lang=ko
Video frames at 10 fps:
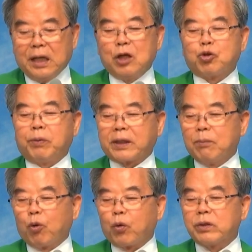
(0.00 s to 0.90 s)

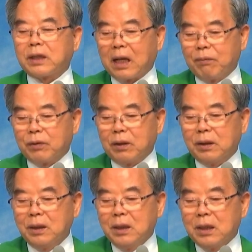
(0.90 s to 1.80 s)
예수밖에 모르는
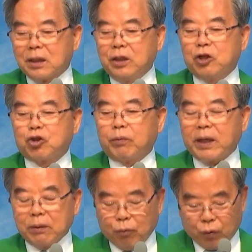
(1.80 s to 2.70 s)
사람들,
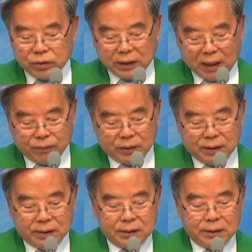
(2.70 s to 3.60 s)
그리스도밖에 모르는 사람들,